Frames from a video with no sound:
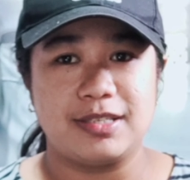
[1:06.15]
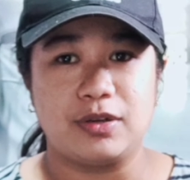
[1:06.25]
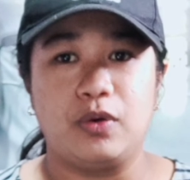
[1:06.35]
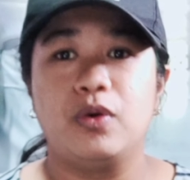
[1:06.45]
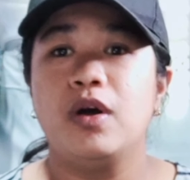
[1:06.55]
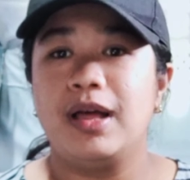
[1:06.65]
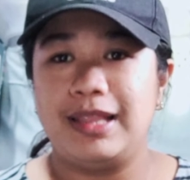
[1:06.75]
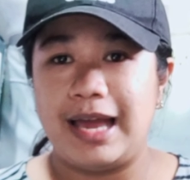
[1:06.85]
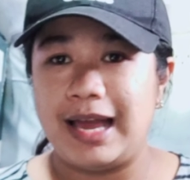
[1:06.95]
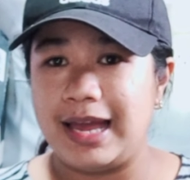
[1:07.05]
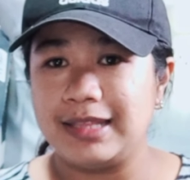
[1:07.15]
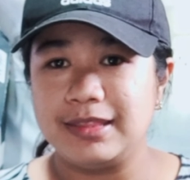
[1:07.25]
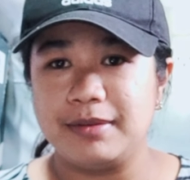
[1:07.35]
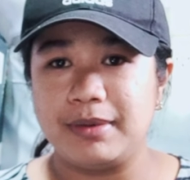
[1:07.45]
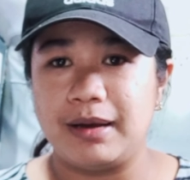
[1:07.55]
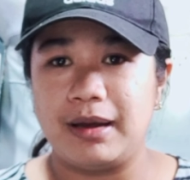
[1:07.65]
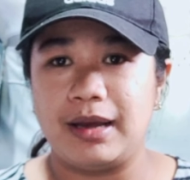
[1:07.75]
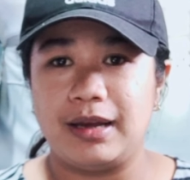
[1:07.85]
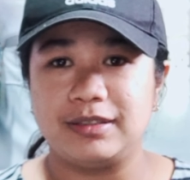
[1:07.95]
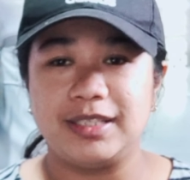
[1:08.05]
So, lahat ng mga
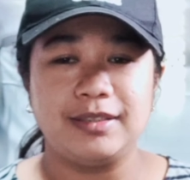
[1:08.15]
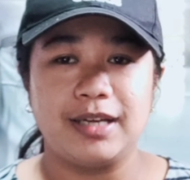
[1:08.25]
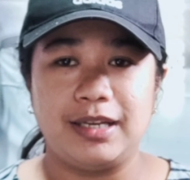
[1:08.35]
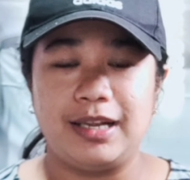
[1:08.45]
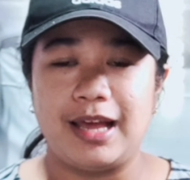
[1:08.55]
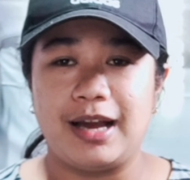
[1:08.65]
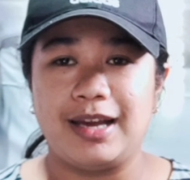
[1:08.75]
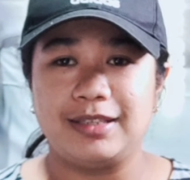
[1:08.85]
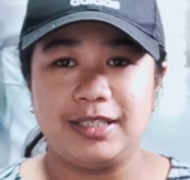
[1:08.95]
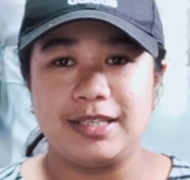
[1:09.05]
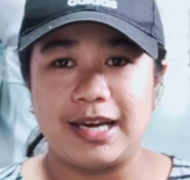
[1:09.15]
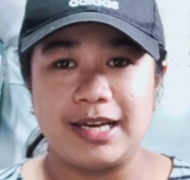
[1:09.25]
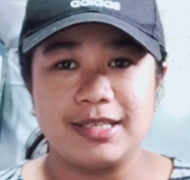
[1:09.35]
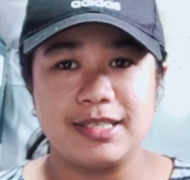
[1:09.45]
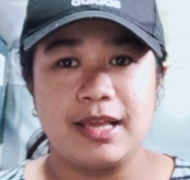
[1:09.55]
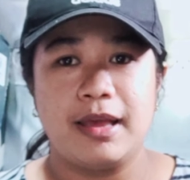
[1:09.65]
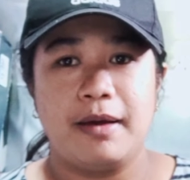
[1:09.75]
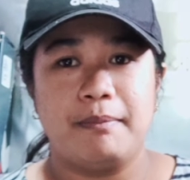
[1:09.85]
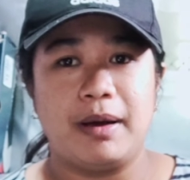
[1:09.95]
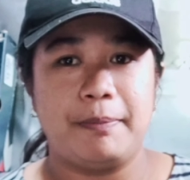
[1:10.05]
tinda nilang Adidas,
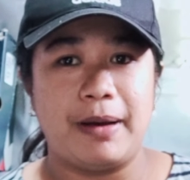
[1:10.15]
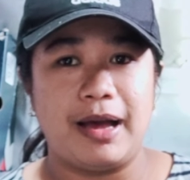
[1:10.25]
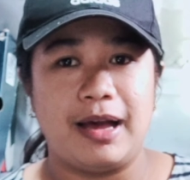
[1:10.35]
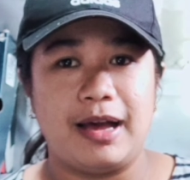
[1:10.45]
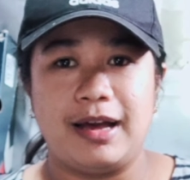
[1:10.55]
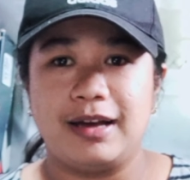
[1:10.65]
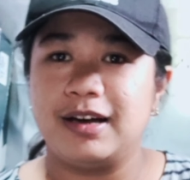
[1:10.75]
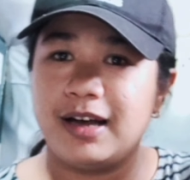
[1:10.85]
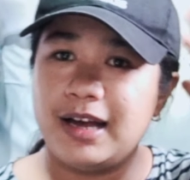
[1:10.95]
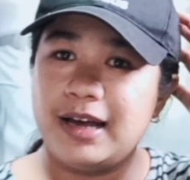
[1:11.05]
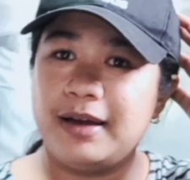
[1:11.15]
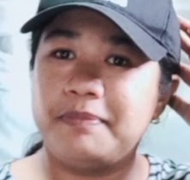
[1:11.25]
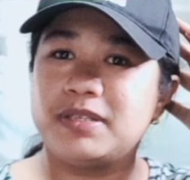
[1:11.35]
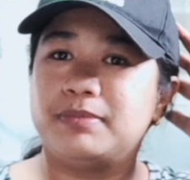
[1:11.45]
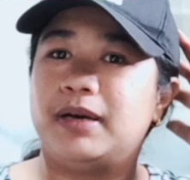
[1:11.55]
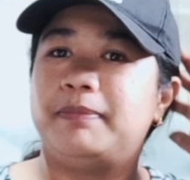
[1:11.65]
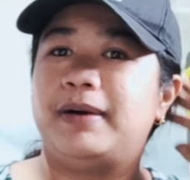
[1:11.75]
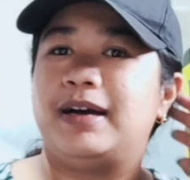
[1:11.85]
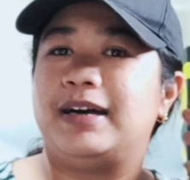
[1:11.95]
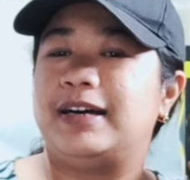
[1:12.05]
mapa cups,
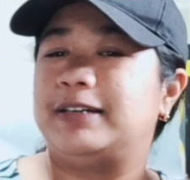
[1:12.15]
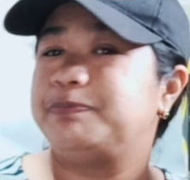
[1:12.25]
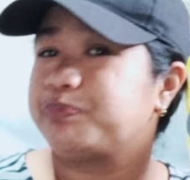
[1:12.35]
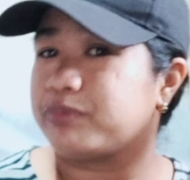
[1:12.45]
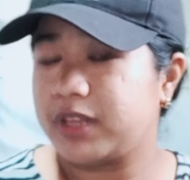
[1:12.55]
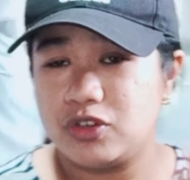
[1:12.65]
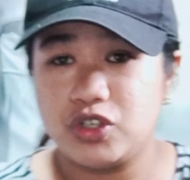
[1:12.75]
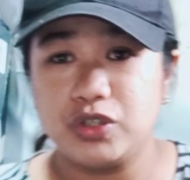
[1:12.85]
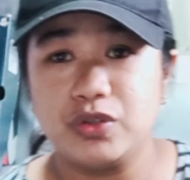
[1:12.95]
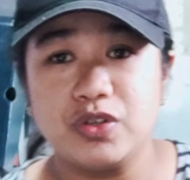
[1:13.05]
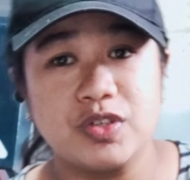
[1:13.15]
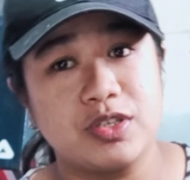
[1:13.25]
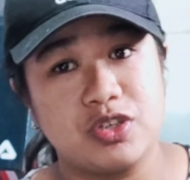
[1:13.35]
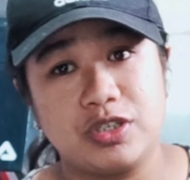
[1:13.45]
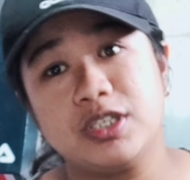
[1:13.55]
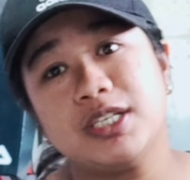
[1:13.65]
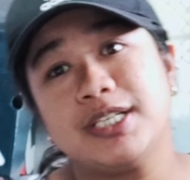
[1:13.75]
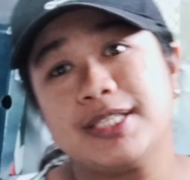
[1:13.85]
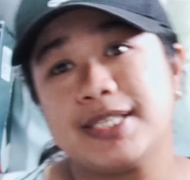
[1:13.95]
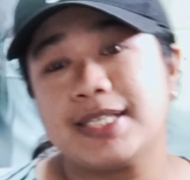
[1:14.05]
mapa shoes,
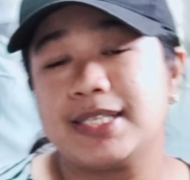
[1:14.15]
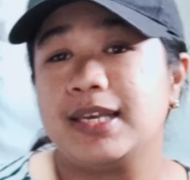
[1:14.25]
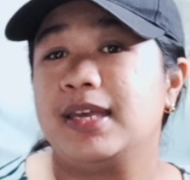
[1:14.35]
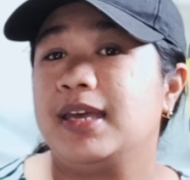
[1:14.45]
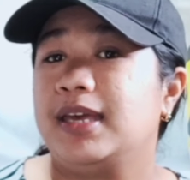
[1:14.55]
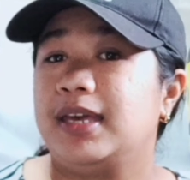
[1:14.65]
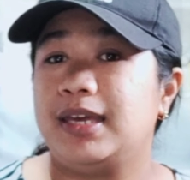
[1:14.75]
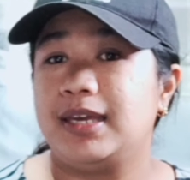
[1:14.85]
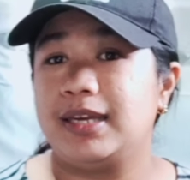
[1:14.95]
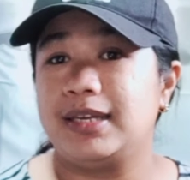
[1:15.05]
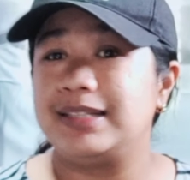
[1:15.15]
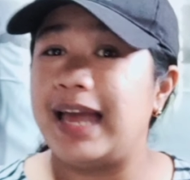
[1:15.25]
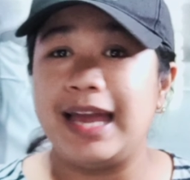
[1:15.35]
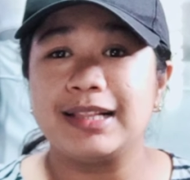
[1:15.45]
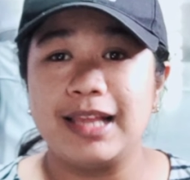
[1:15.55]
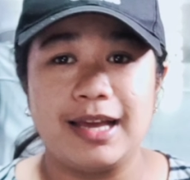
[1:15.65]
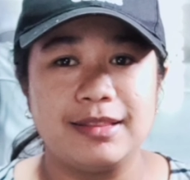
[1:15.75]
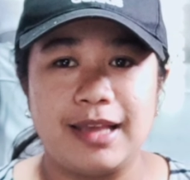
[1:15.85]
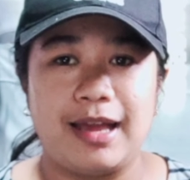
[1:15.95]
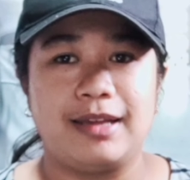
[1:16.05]
shirts, and lahat-lahat
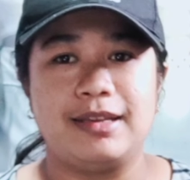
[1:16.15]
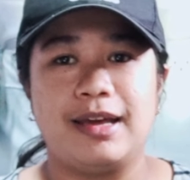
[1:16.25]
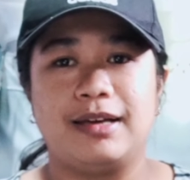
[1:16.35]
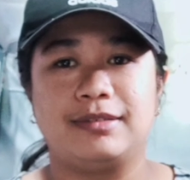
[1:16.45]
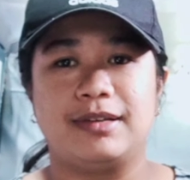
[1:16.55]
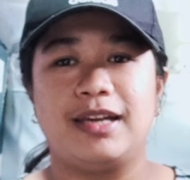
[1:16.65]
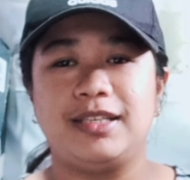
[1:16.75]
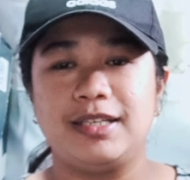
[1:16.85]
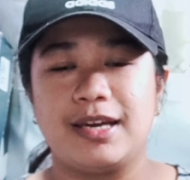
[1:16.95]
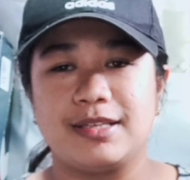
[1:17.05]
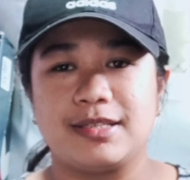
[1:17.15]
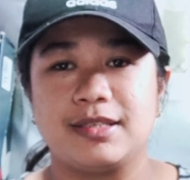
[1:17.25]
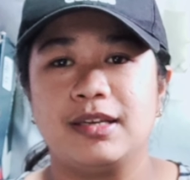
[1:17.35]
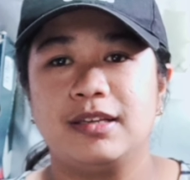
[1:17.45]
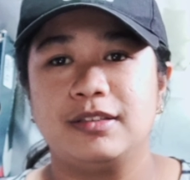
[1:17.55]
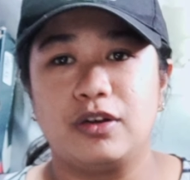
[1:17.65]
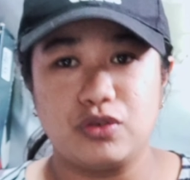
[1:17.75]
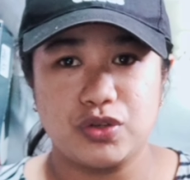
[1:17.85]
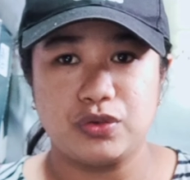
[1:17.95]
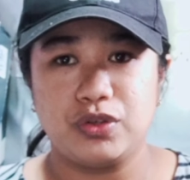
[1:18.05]
na ng Adidas na
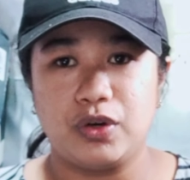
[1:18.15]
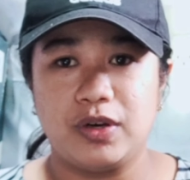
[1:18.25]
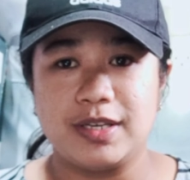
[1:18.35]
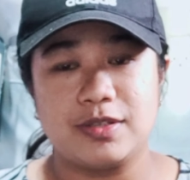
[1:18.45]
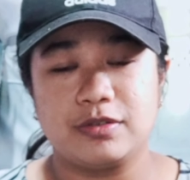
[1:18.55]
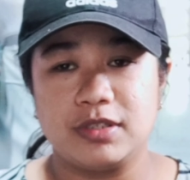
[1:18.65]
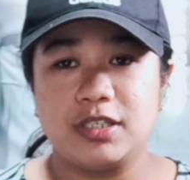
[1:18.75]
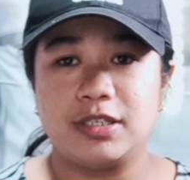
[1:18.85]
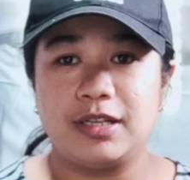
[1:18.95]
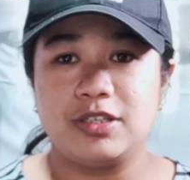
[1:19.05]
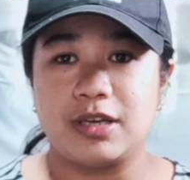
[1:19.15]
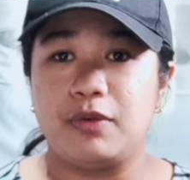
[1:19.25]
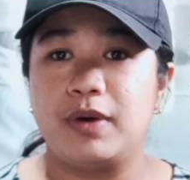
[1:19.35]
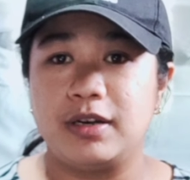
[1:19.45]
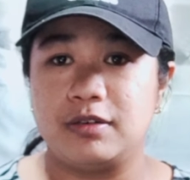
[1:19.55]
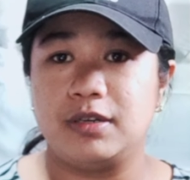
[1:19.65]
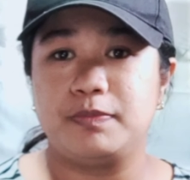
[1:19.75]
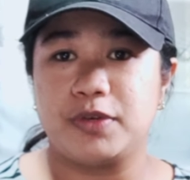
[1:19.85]
gusto nyo is original siya 100%